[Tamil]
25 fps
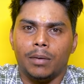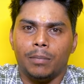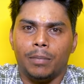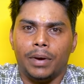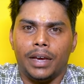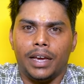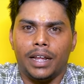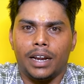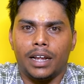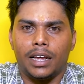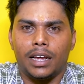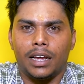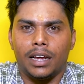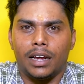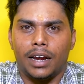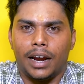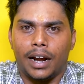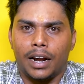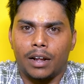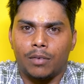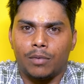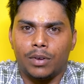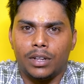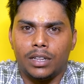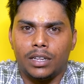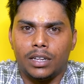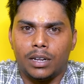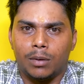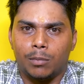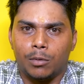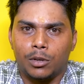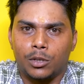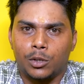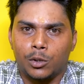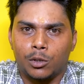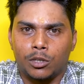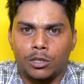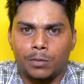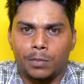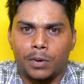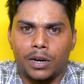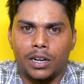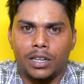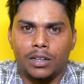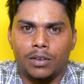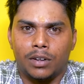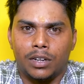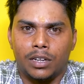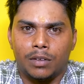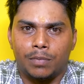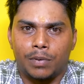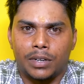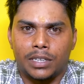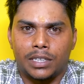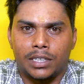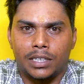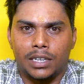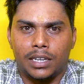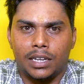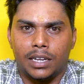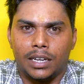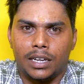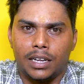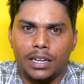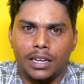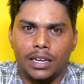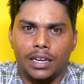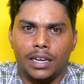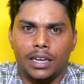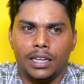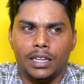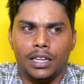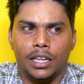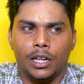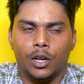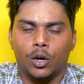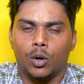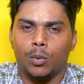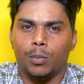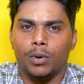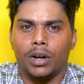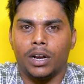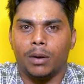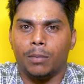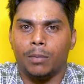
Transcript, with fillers: மெயினாக இடம் வந்து நம்ம சூஸ் பண்ணது வந்து ஃபஸ்ட்டு இது இருக்குமா